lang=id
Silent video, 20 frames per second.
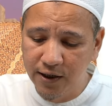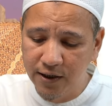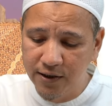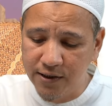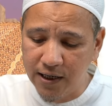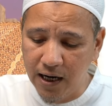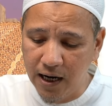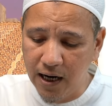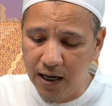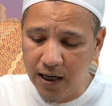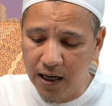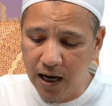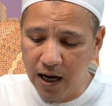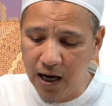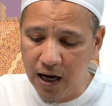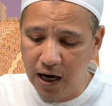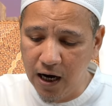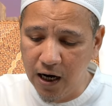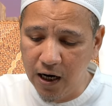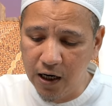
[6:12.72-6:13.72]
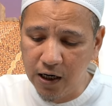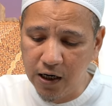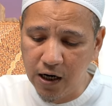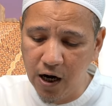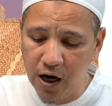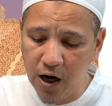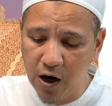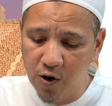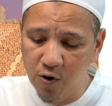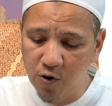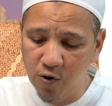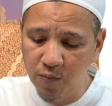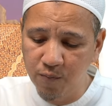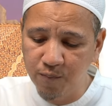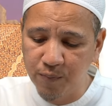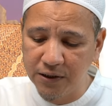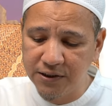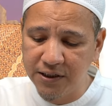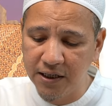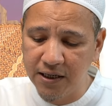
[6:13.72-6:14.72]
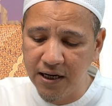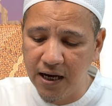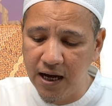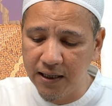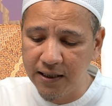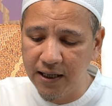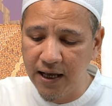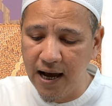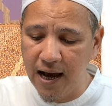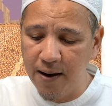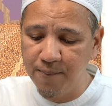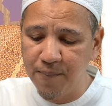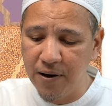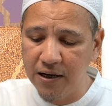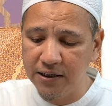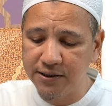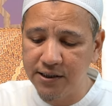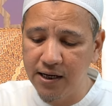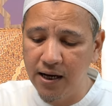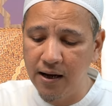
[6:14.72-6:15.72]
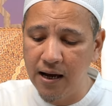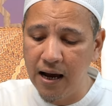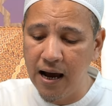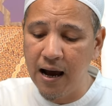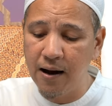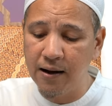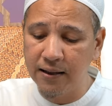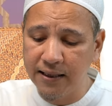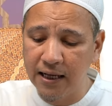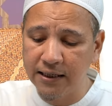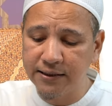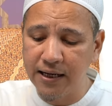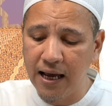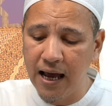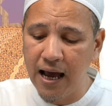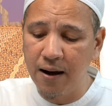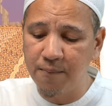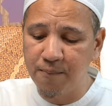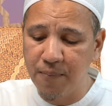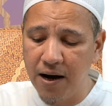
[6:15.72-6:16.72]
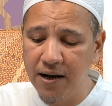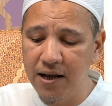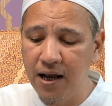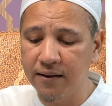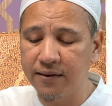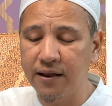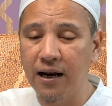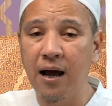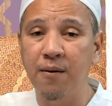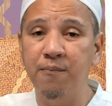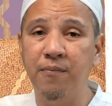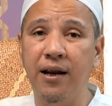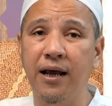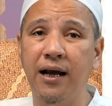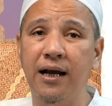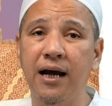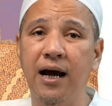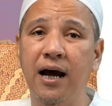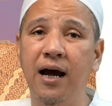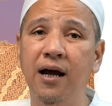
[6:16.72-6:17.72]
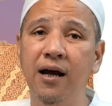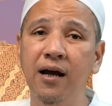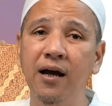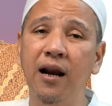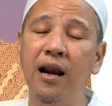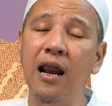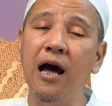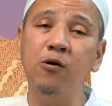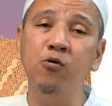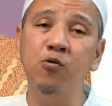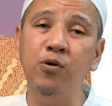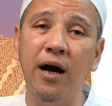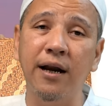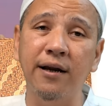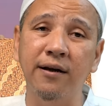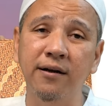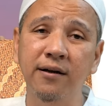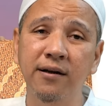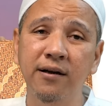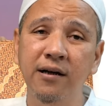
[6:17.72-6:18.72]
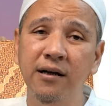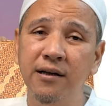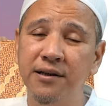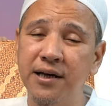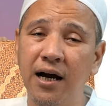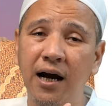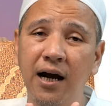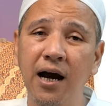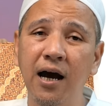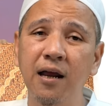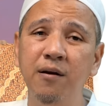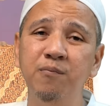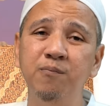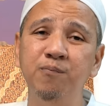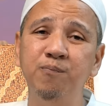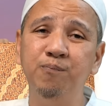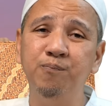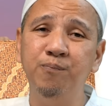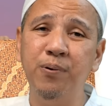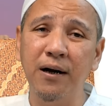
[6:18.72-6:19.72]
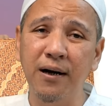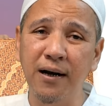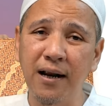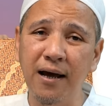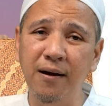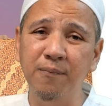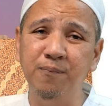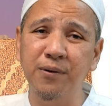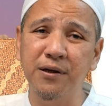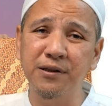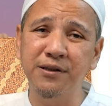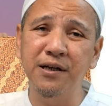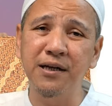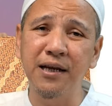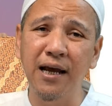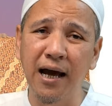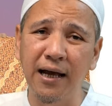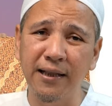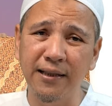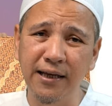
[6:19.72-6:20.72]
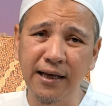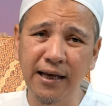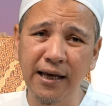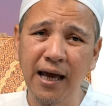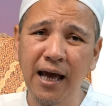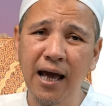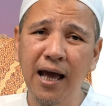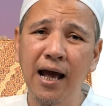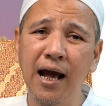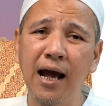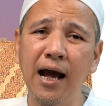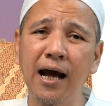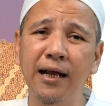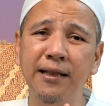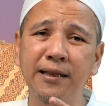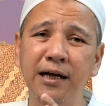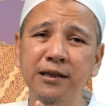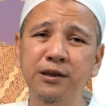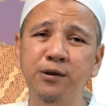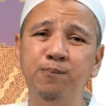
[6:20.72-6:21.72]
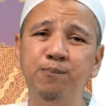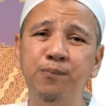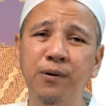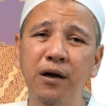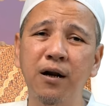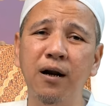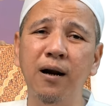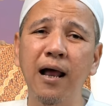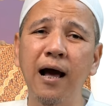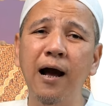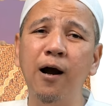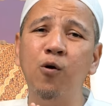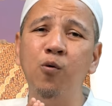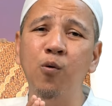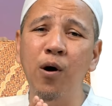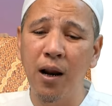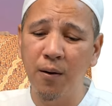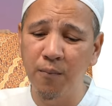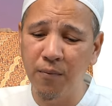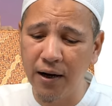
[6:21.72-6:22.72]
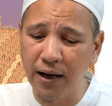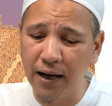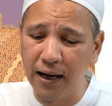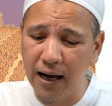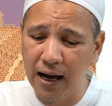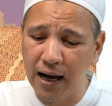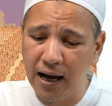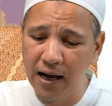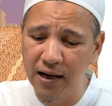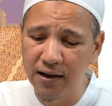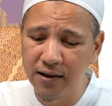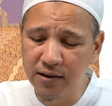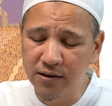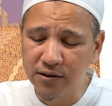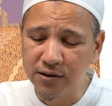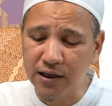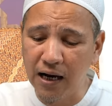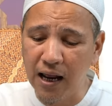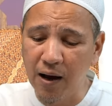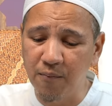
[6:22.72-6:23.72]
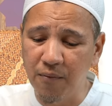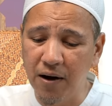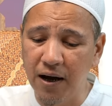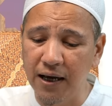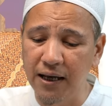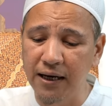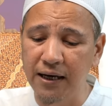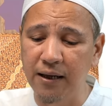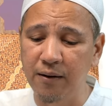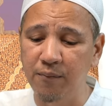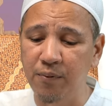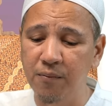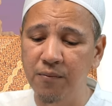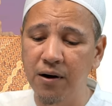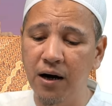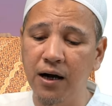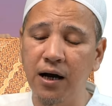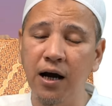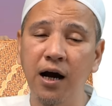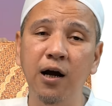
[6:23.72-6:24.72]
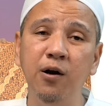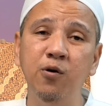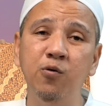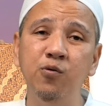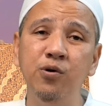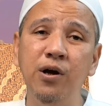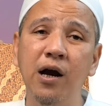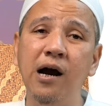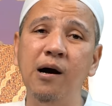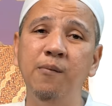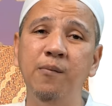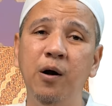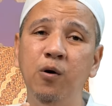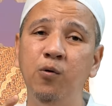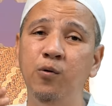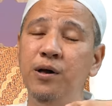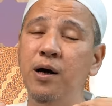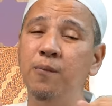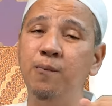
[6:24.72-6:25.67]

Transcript: Janganlah engkau bersedih hati ya, atas apa yang telah mereka lakukan. Jangan pernah bersedih hati atas perlakuan mereka selama ini. Bimakanu ya'malun.